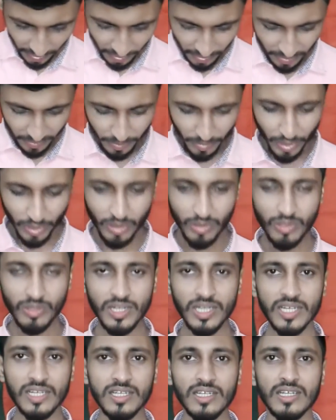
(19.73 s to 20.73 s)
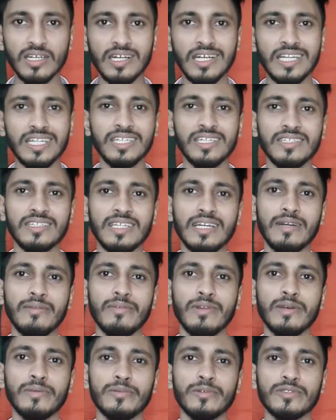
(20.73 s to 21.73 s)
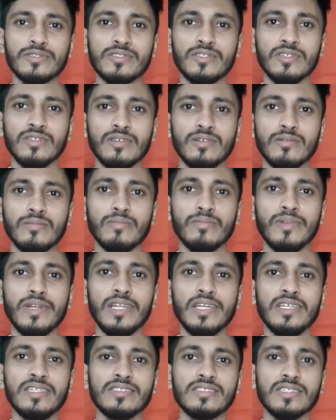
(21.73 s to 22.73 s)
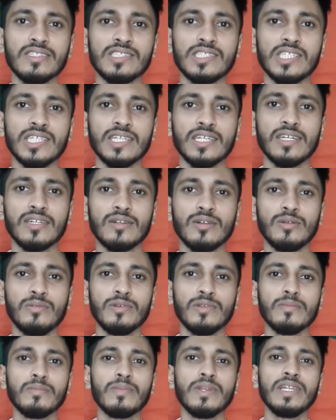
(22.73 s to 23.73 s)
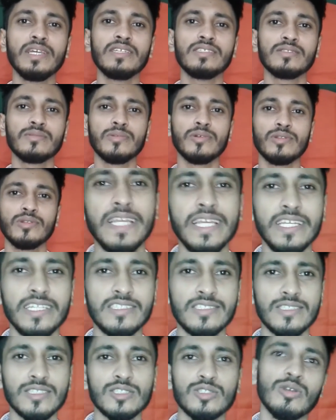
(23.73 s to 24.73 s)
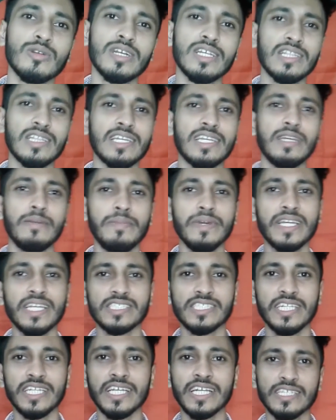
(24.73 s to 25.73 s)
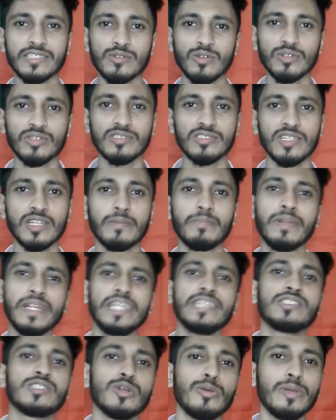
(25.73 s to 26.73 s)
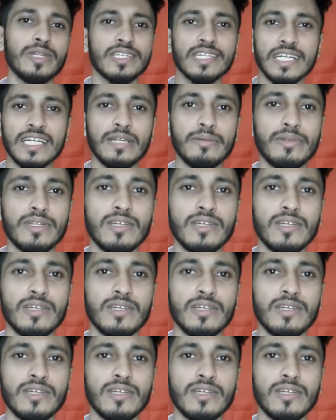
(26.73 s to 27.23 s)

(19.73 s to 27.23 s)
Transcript: বন্ধুরা আইডিতে হামলা পড়ছে প্লিজ স্টিকার কমেন্ট প্লিজ বন্ধুরা প্লিজ সকাল থেকে বিকাশ আইডি কাজ করতেছে না প্লিজ সবাই টাকা